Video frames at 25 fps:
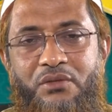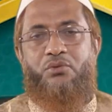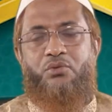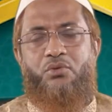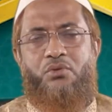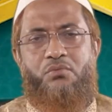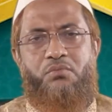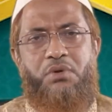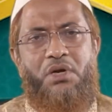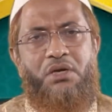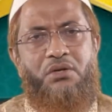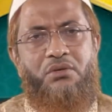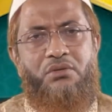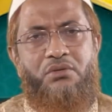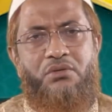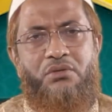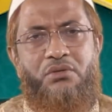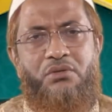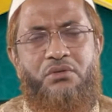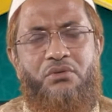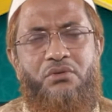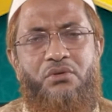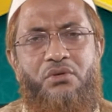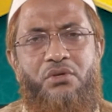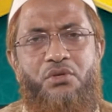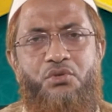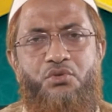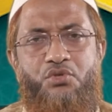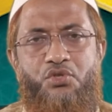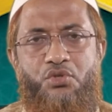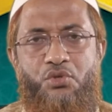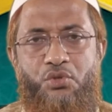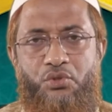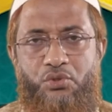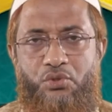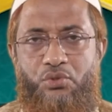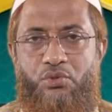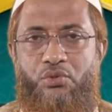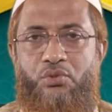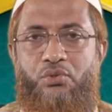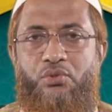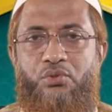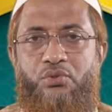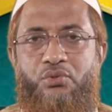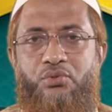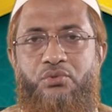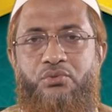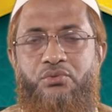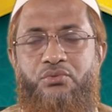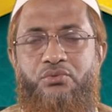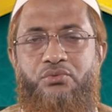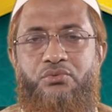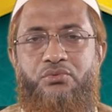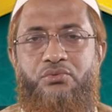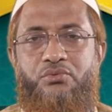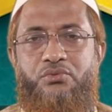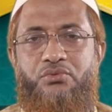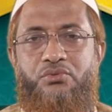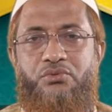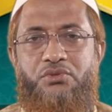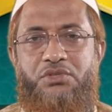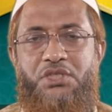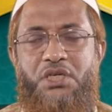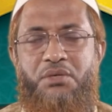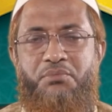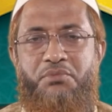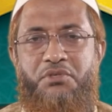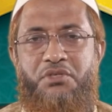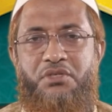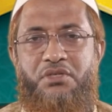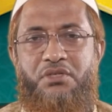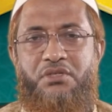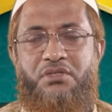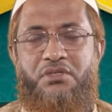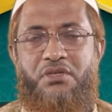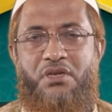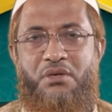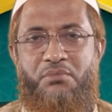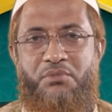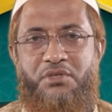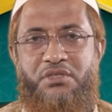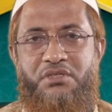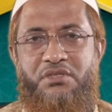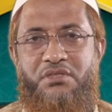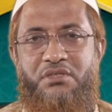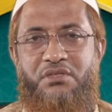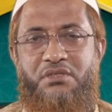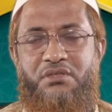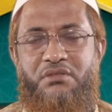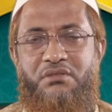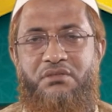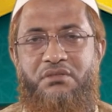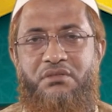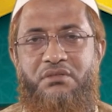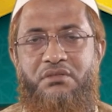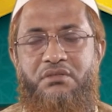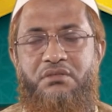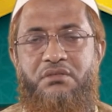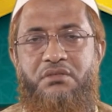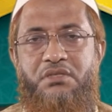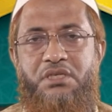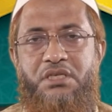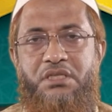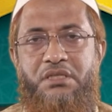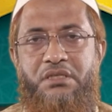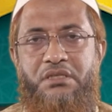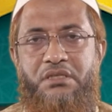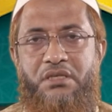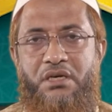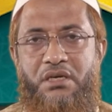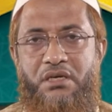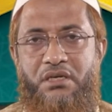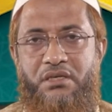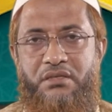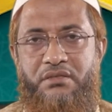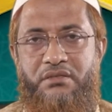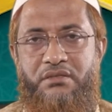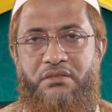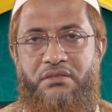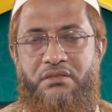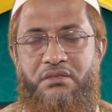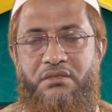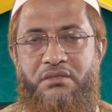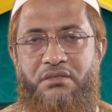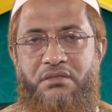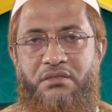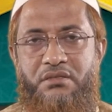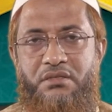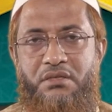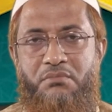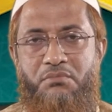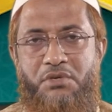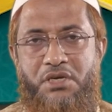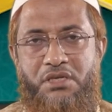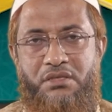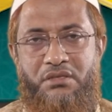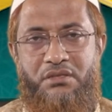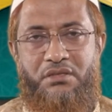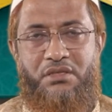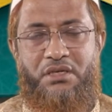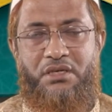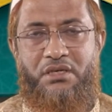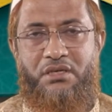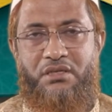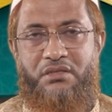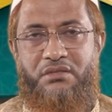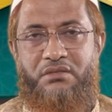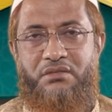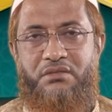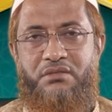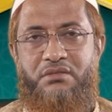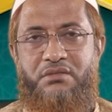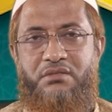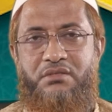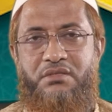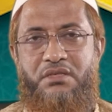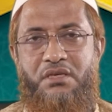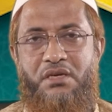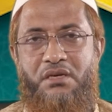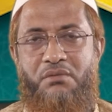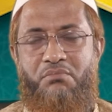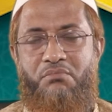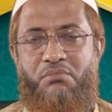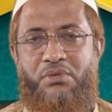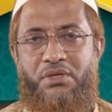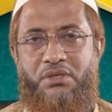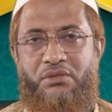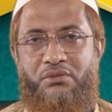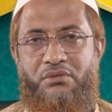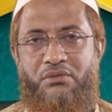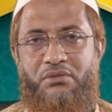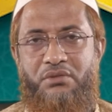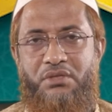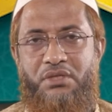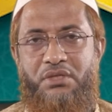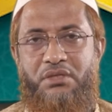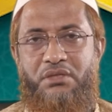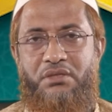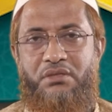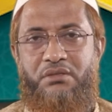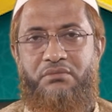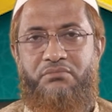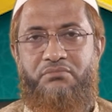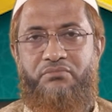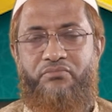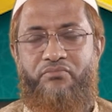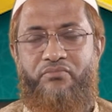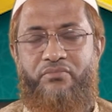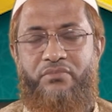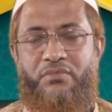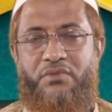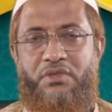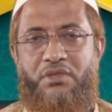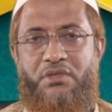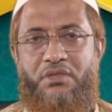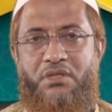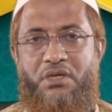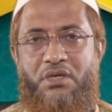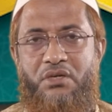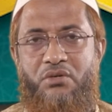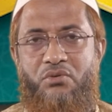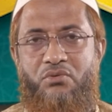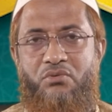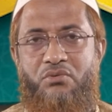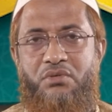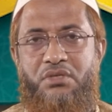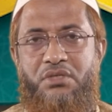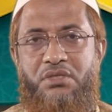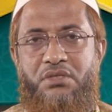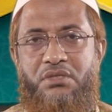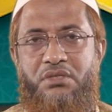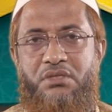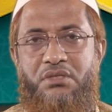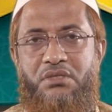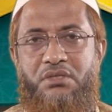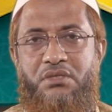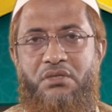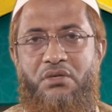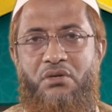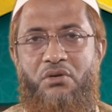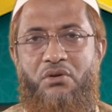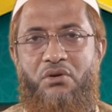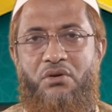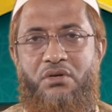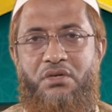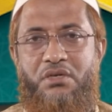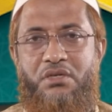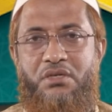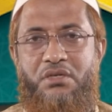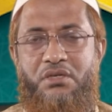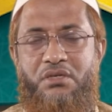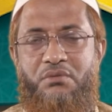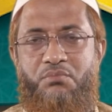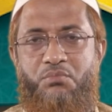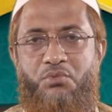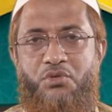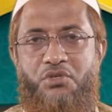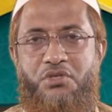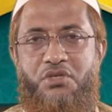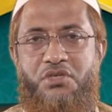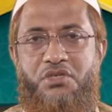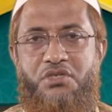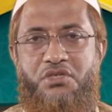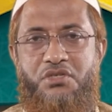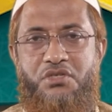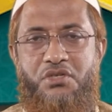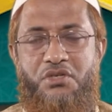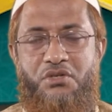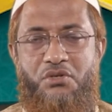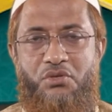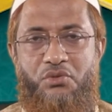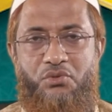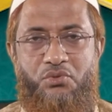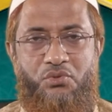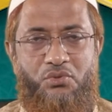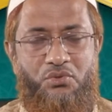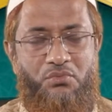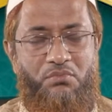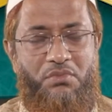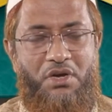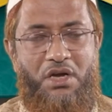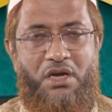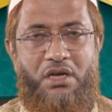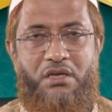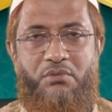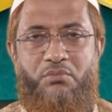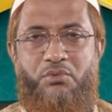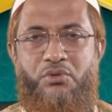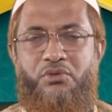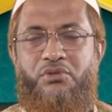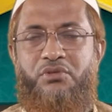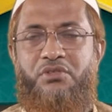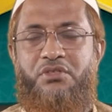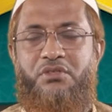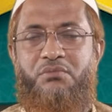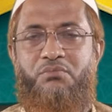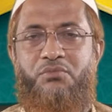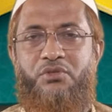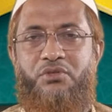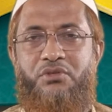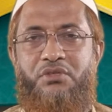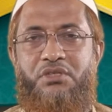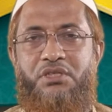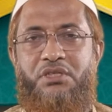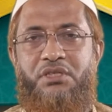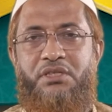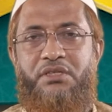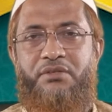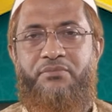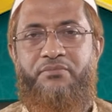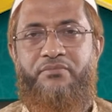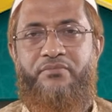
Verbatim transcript: দুর্ভাগ্যজনক হলেও সত্য যে আমাদের সমাজের দিনদার ইমানদার সিয়াম পালনকারী তাকুয়ার লক্ষ্যে প্রচেষ্টারত ভাই বোনদের মধ্যে